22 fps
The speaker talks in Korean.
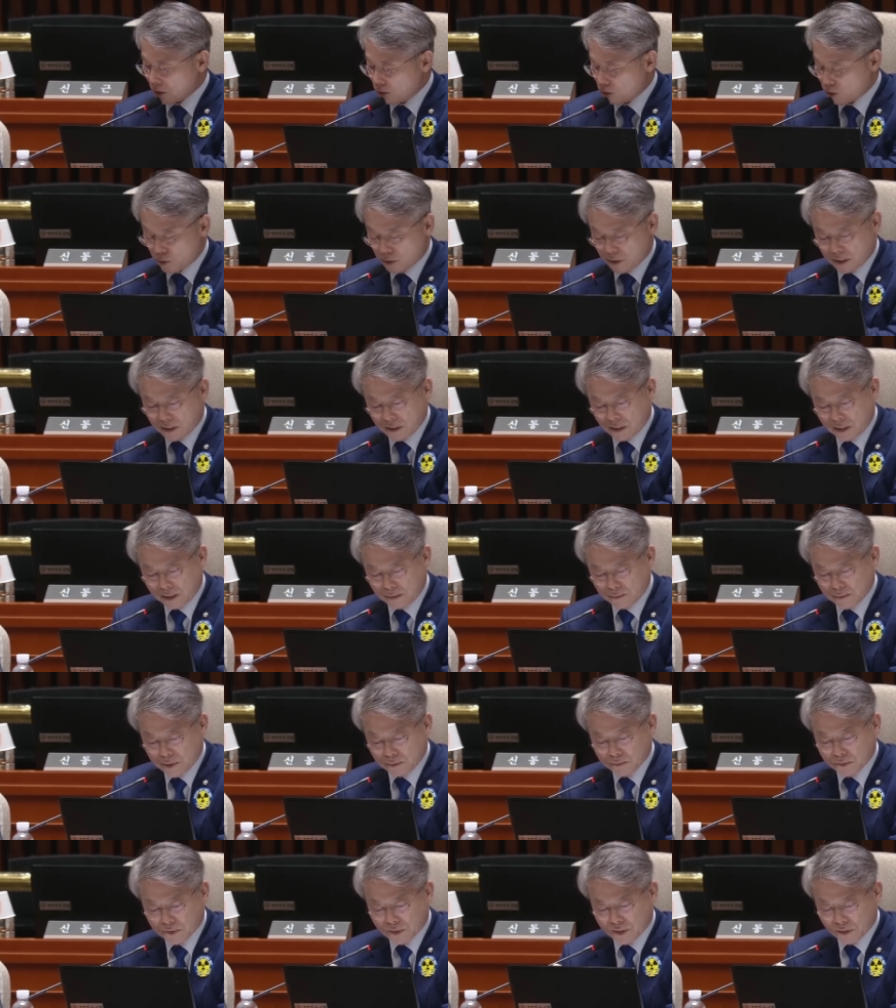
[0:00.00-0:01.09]
선무당이
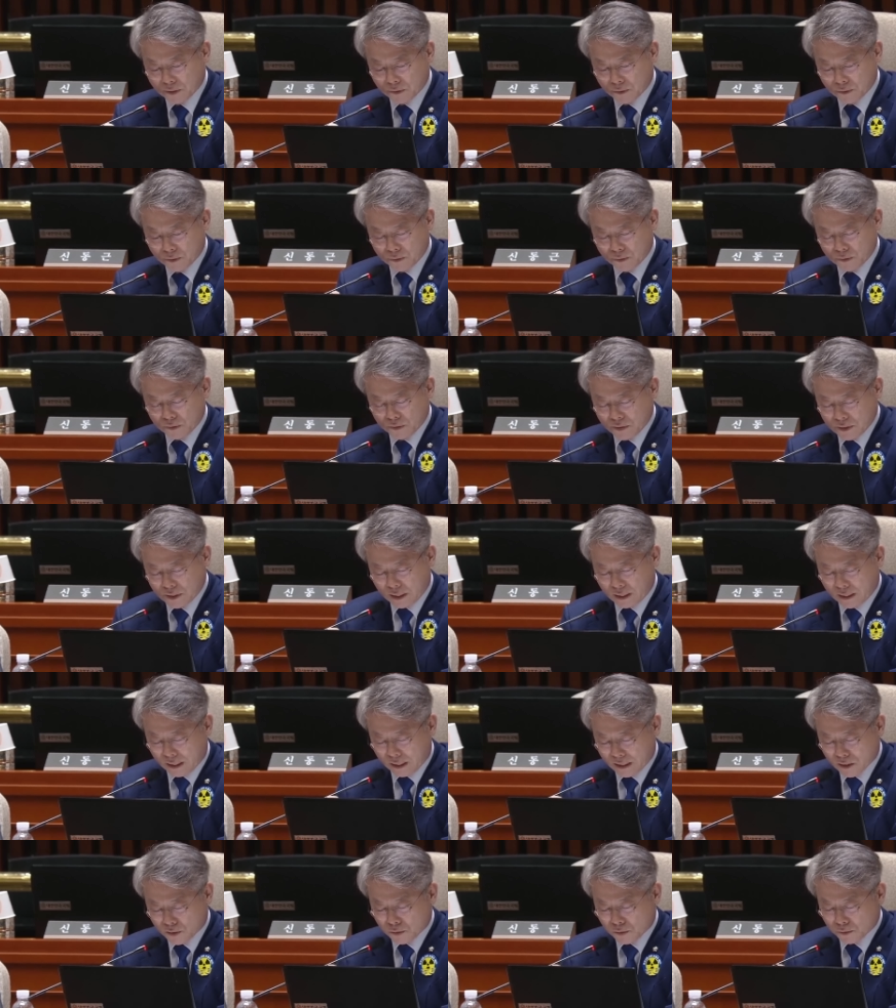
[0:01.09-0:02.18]
사람 잡는다고
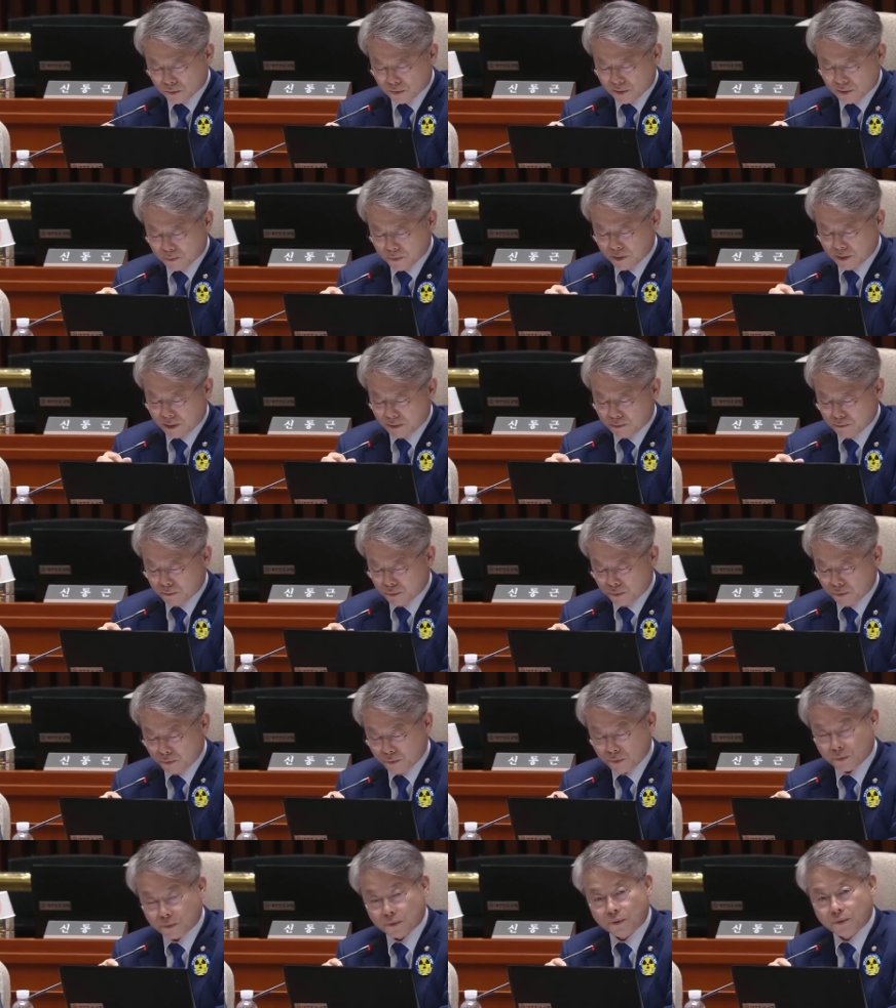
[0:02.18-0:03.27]
잘 알지도 못하면서
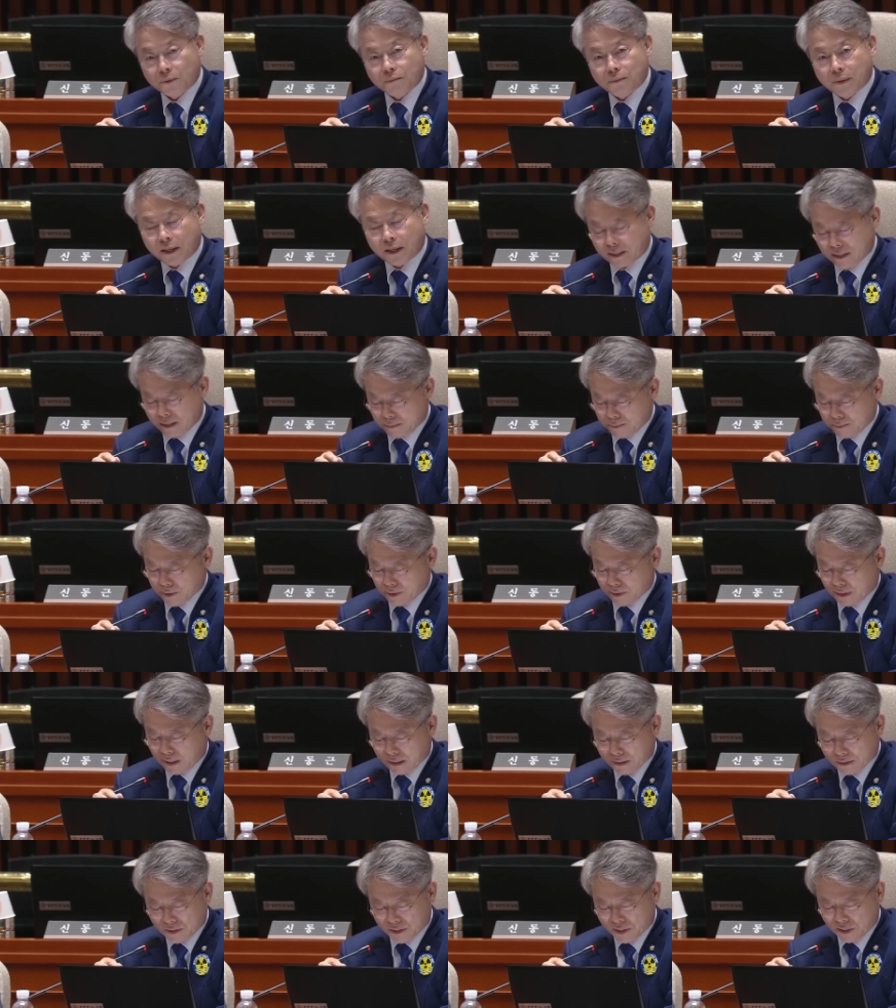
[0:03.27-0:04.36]
함부로 말을
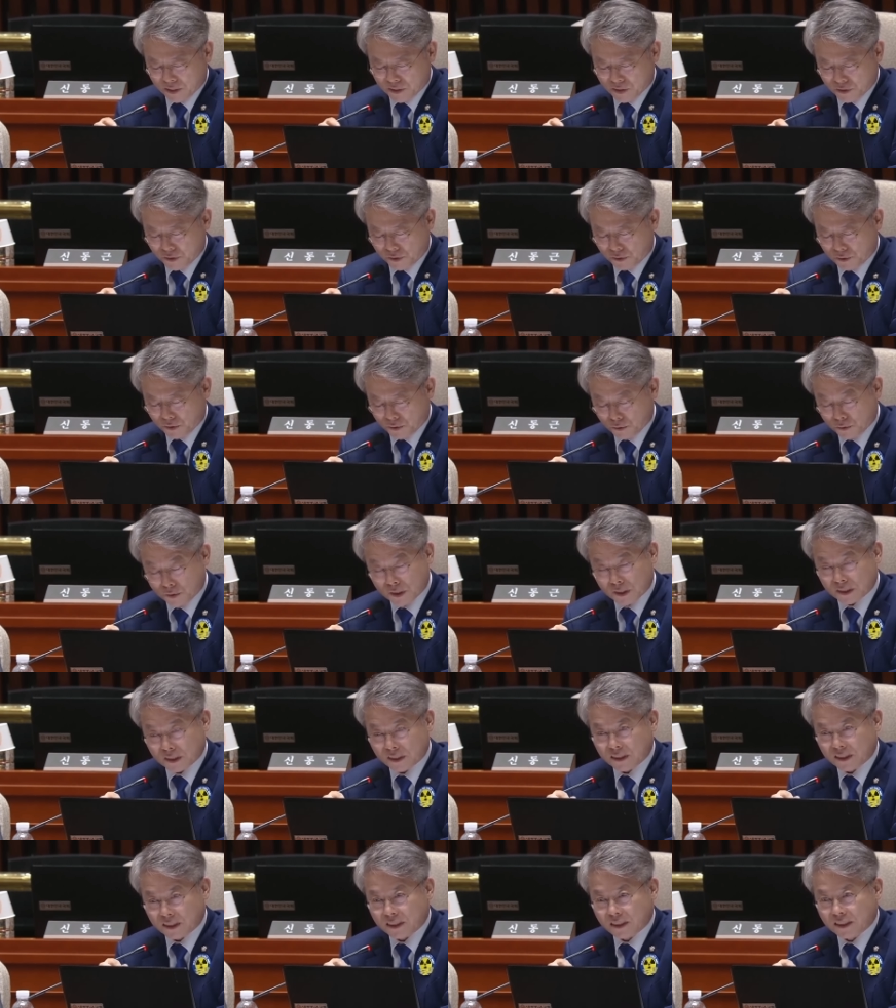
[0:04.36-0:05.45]
하면 안 되겠죠.
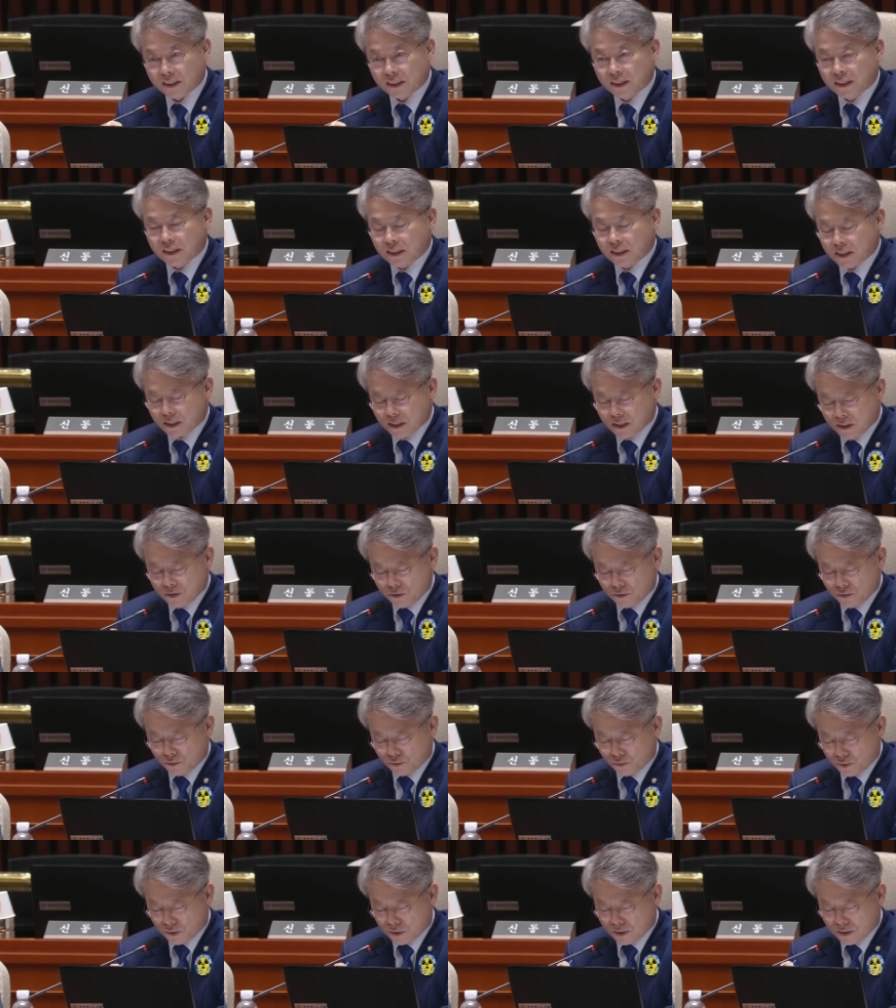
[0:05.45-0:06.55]
더욱이
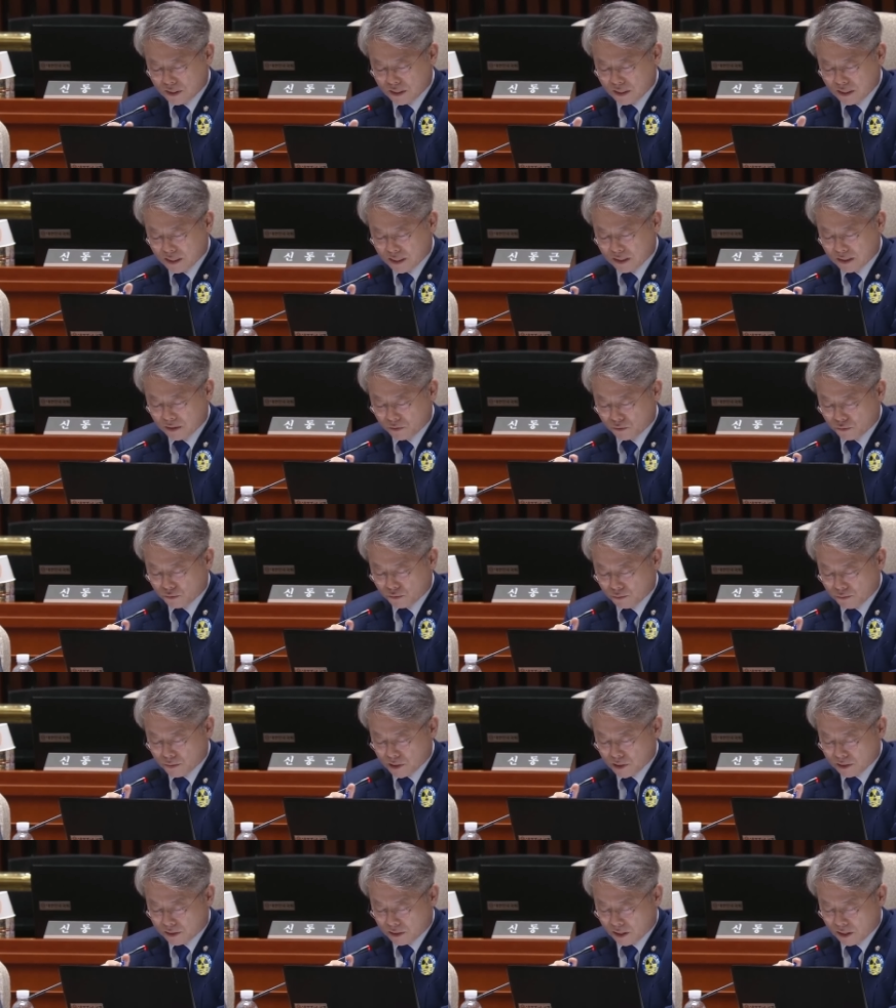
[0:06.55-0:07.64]
주권자인
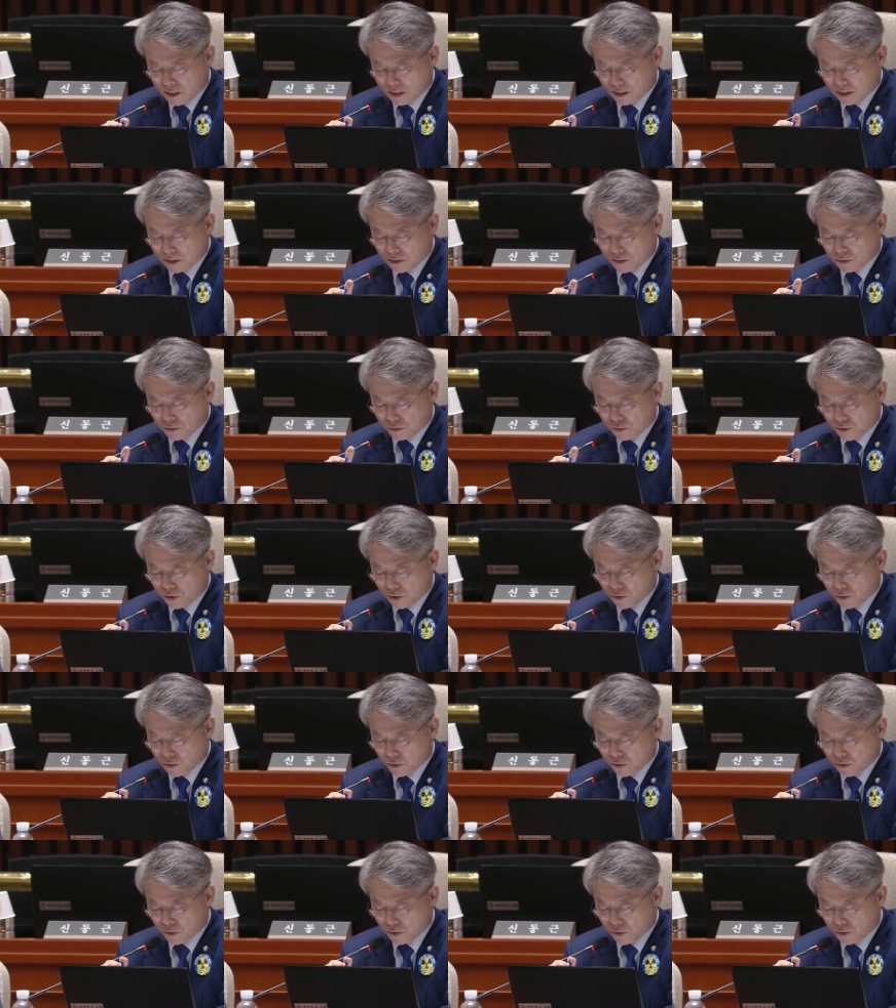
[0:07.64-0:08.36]
국민을 대리해서